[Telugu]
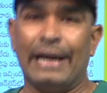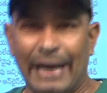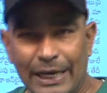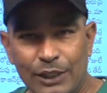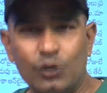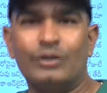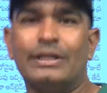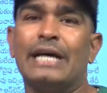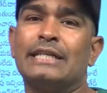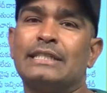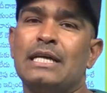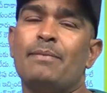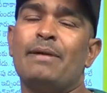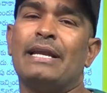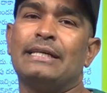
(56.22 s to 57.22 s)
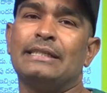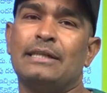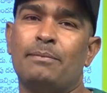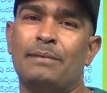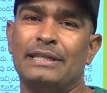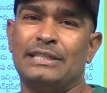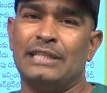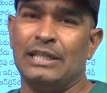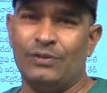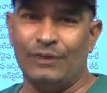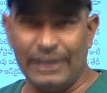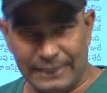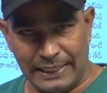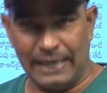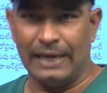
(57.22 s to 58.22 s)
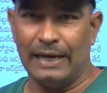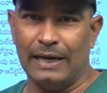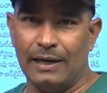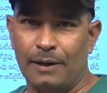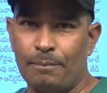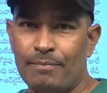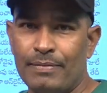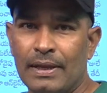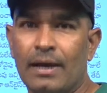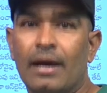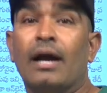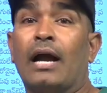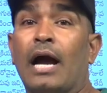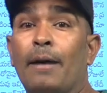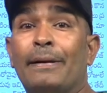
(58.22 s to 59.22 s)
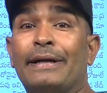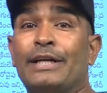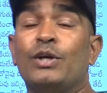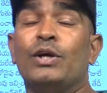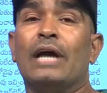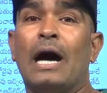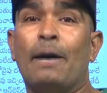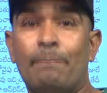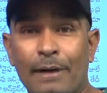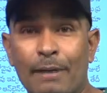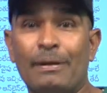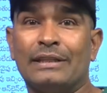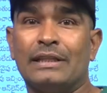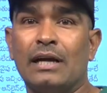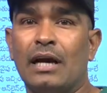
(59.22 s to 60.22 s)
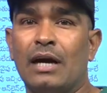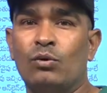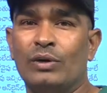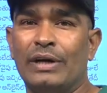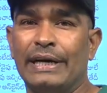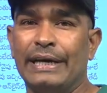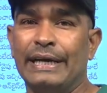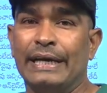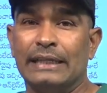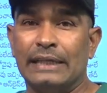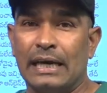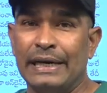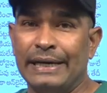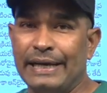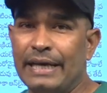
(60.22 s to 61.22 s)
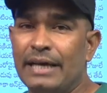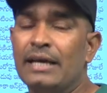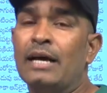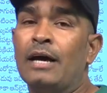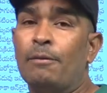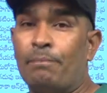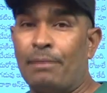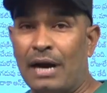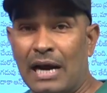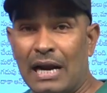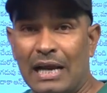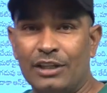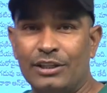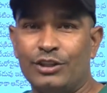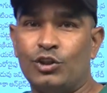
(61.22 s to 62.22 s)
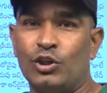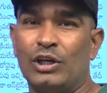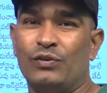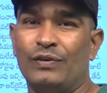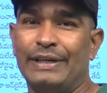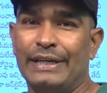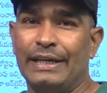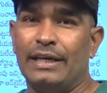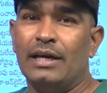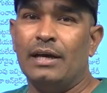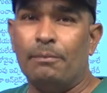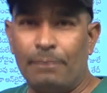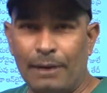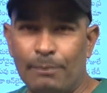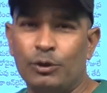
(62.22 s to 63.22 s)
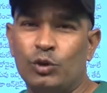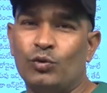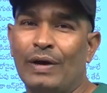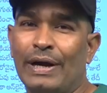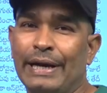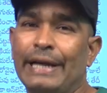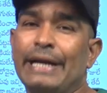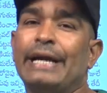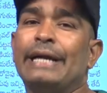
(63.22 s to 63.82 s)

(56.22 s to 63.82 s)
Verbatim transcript: రైతు సంక్షేమానికి సంబంధించినటువంటి తెలంగాణ కాబట్టి అప్రమత్తంగా ఉండండి ఎందుకంటే ప్రాణాలు తీస్తున్నటువంటి ప్రభుత్వాన్ని